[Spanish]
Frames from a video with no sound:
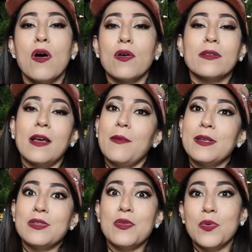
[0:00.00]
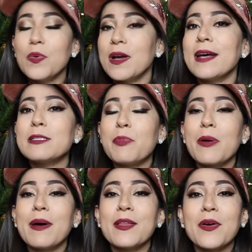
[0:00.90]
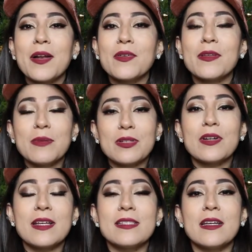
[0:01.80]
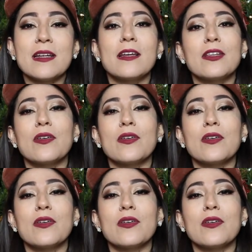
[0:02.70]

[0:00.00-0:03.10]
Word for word: o tal vez nunca has probado algo de Victoria's Secret